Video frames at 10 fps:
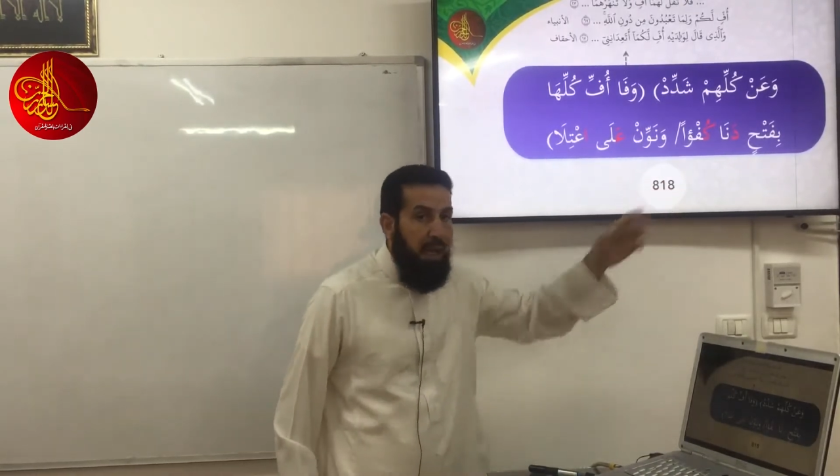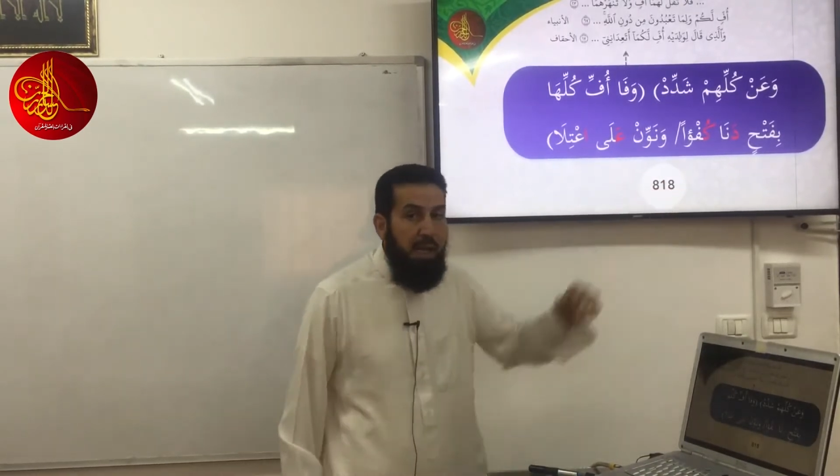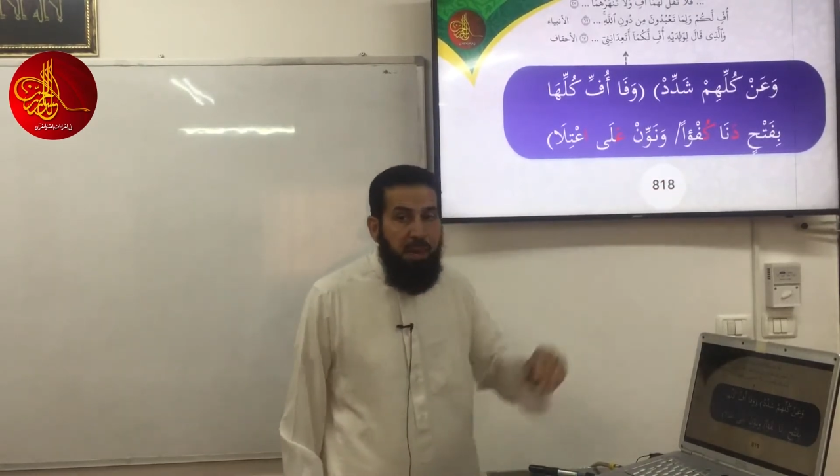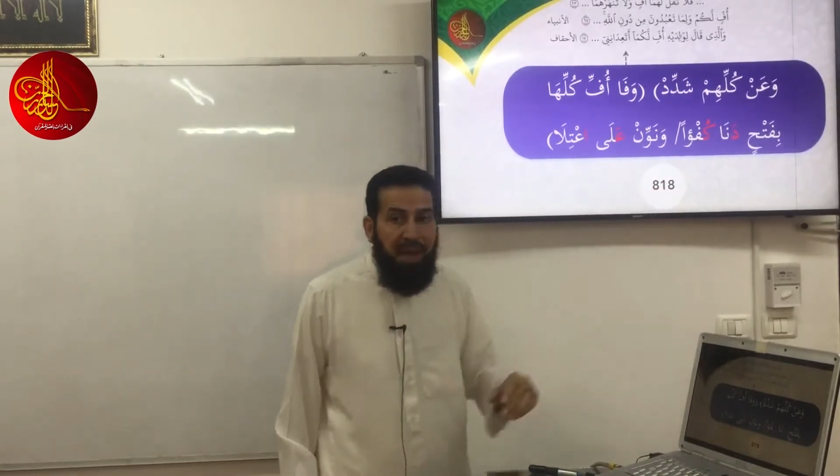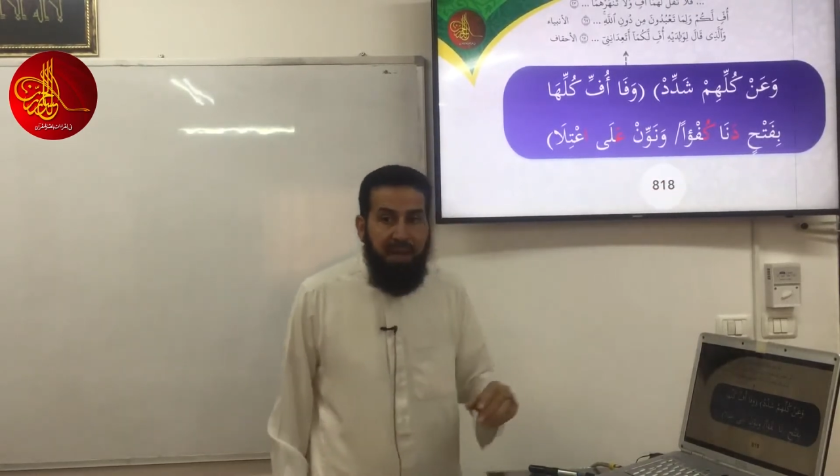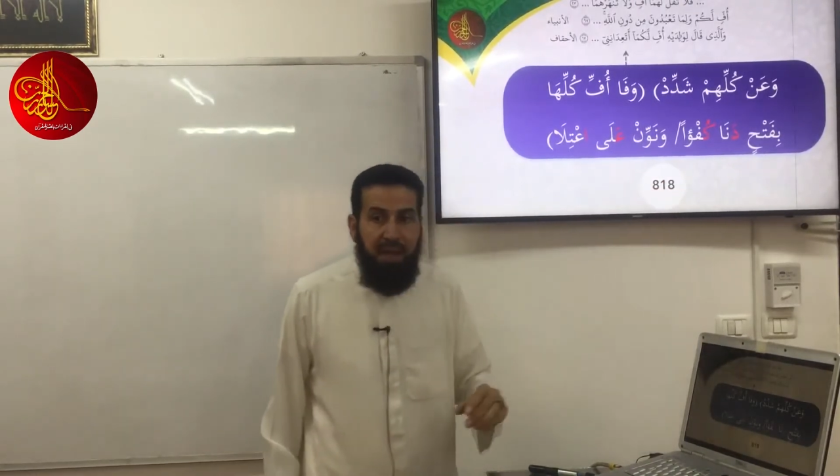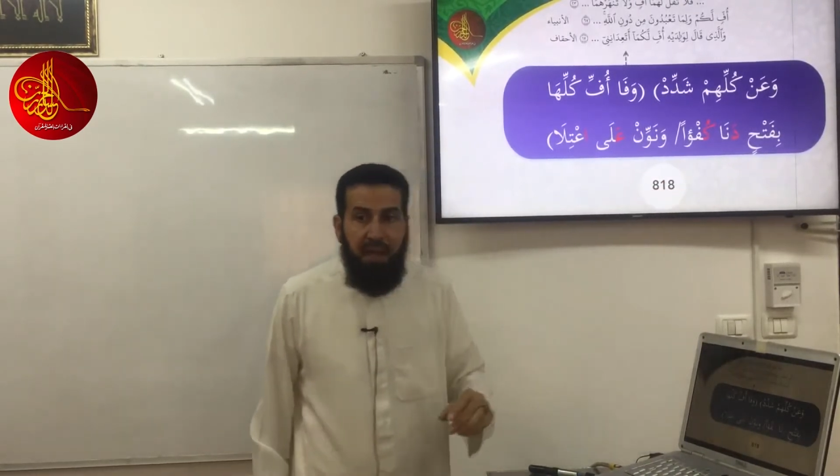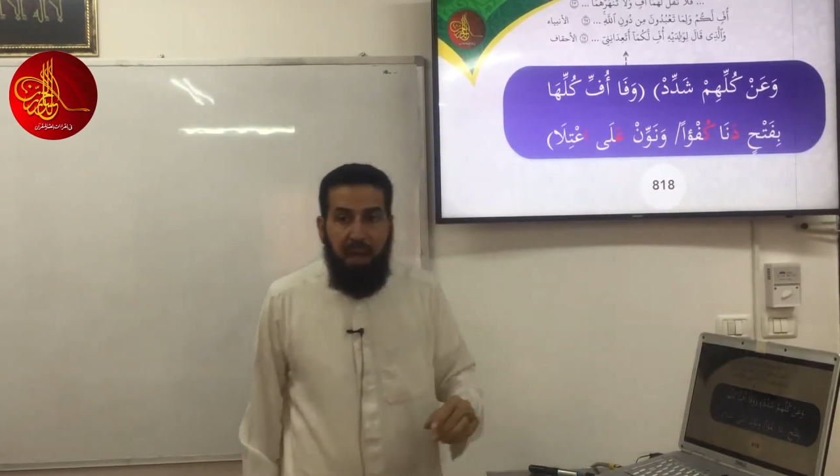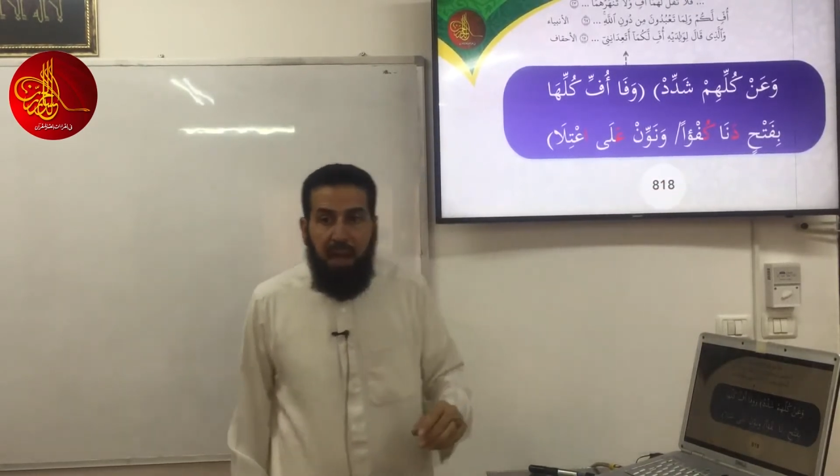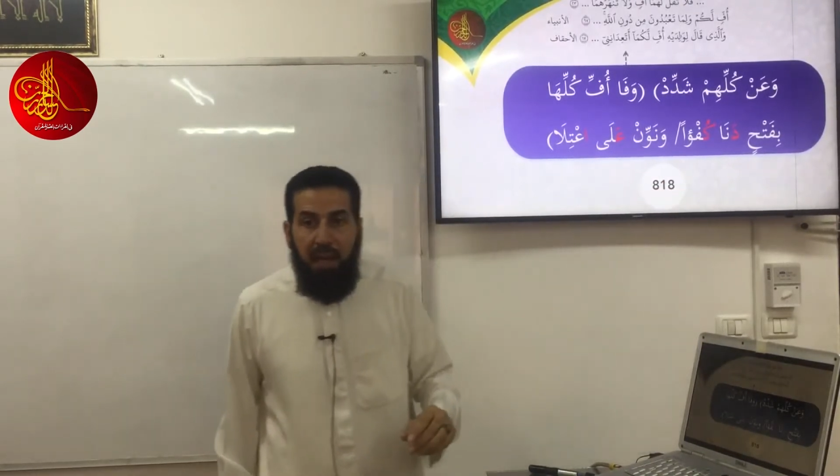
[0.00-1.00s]
لمن
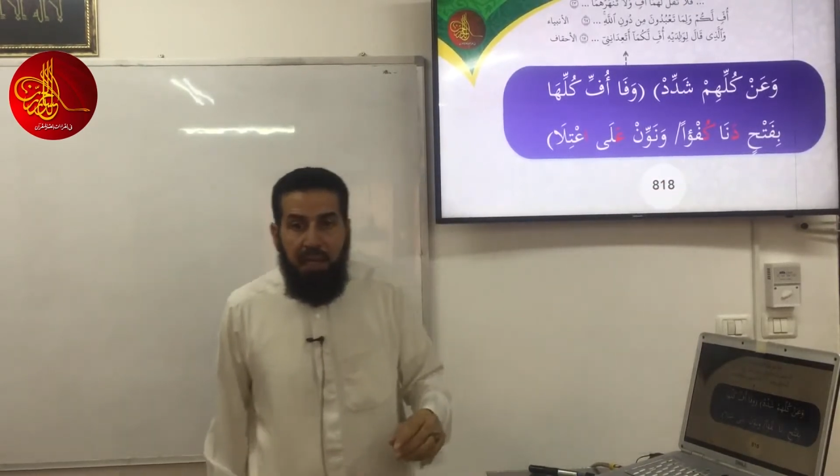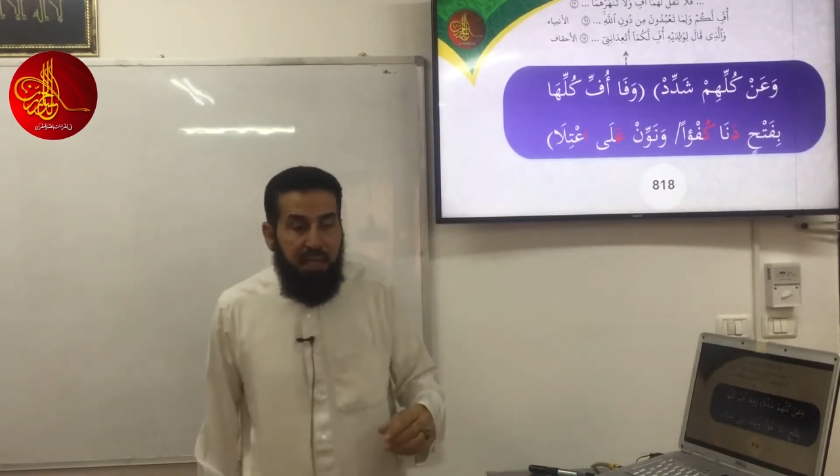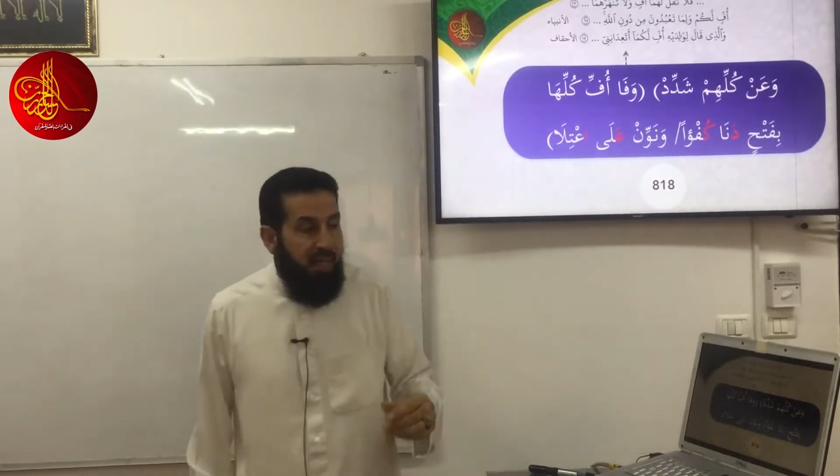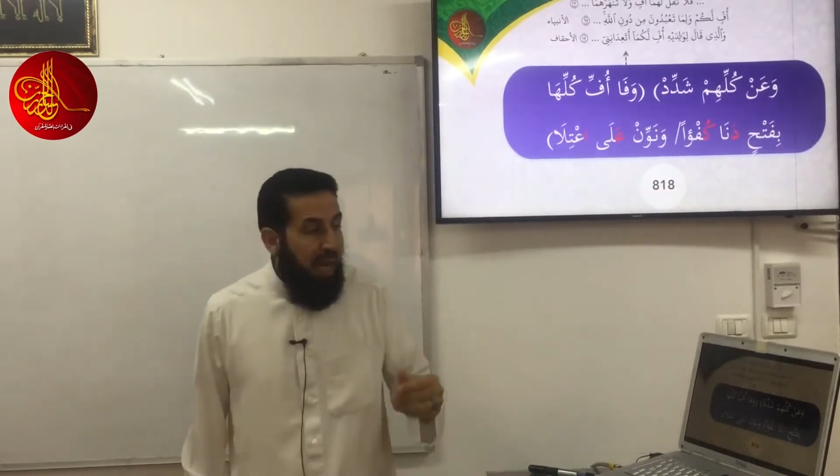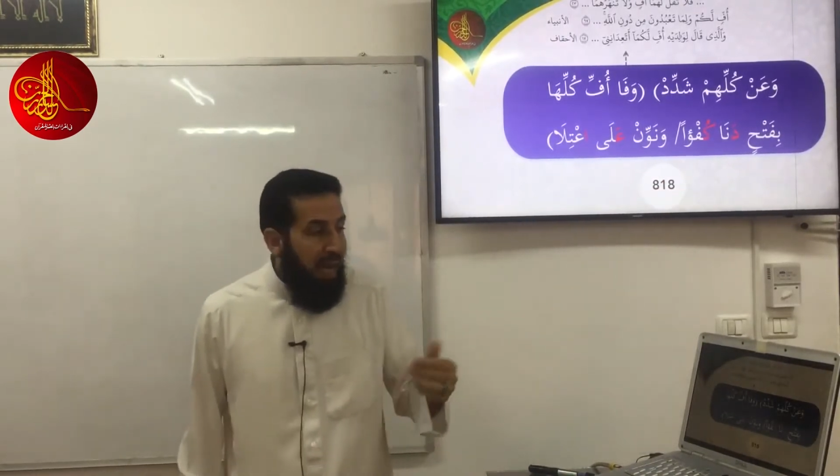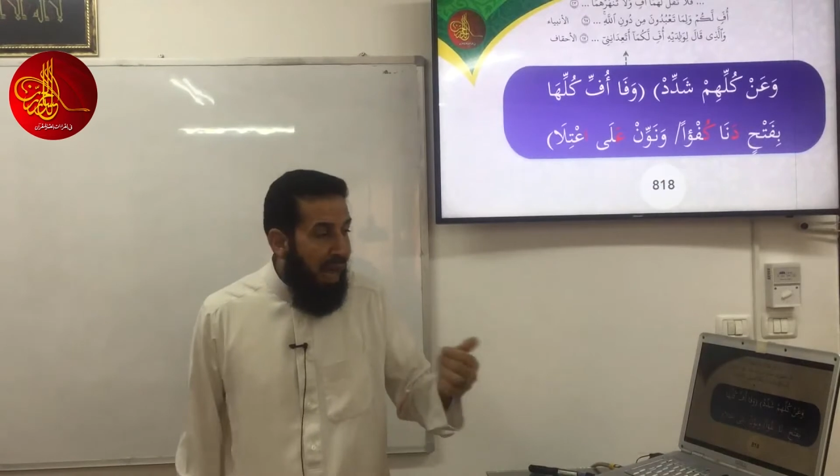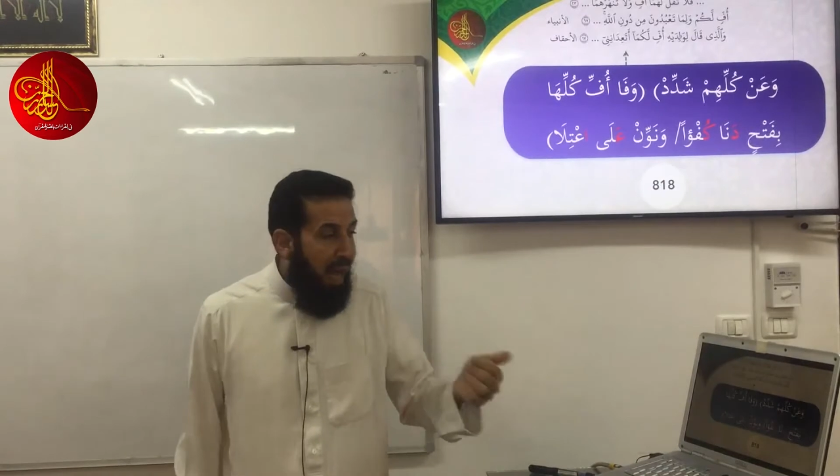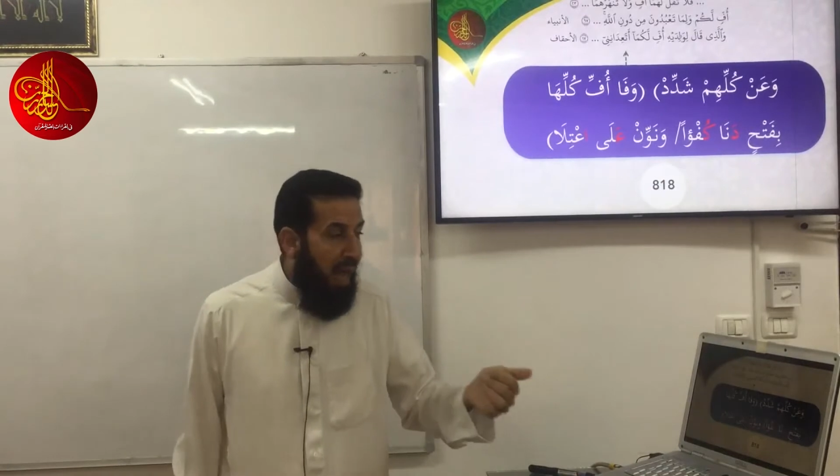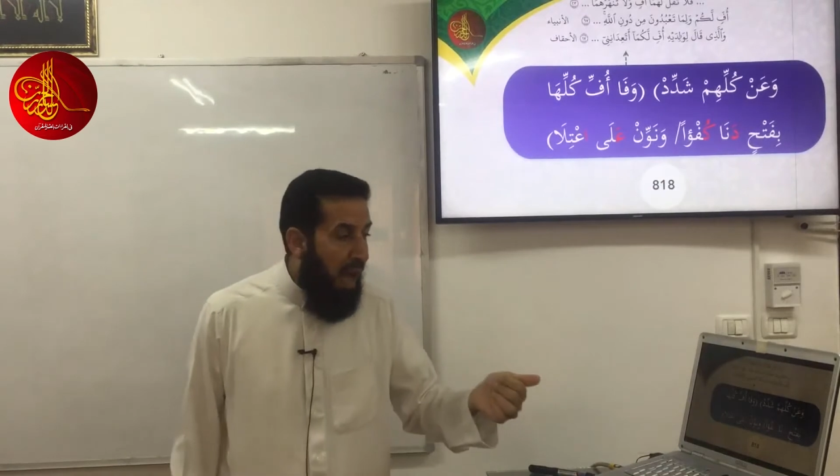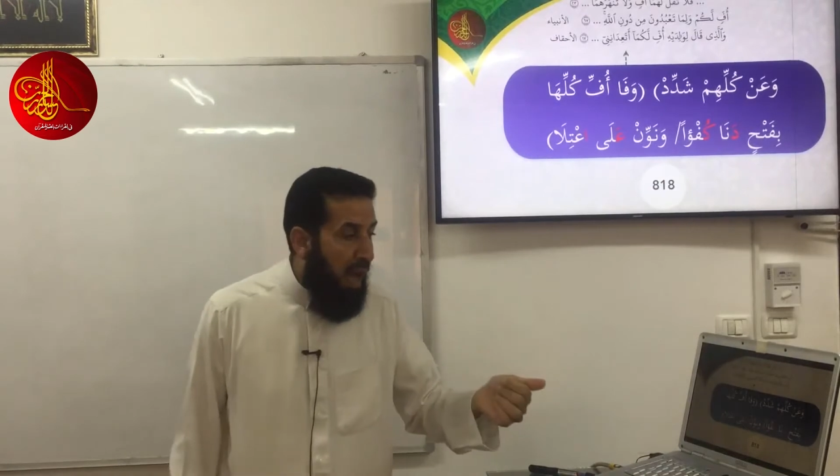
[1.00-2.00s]

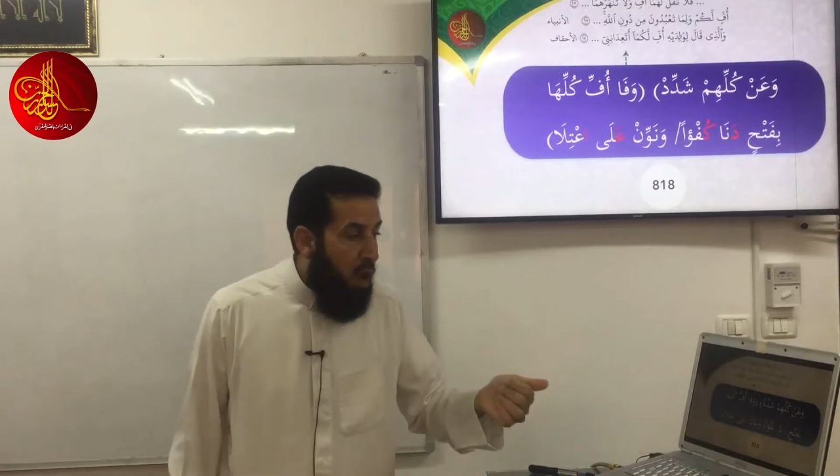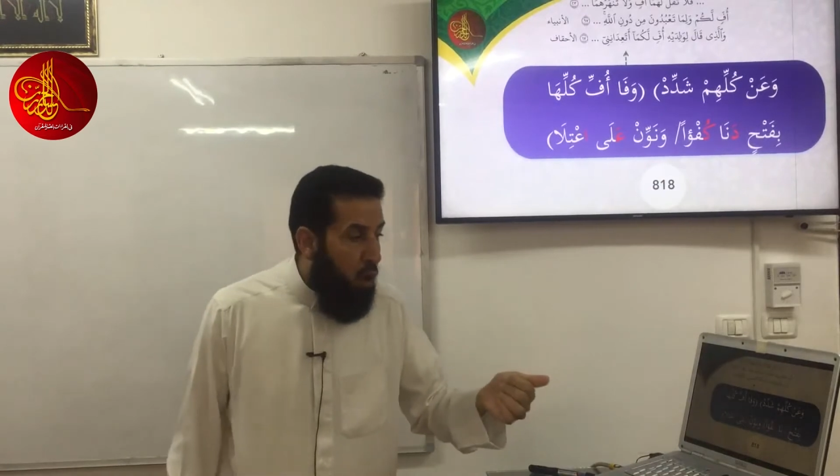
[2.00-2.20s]
لدنا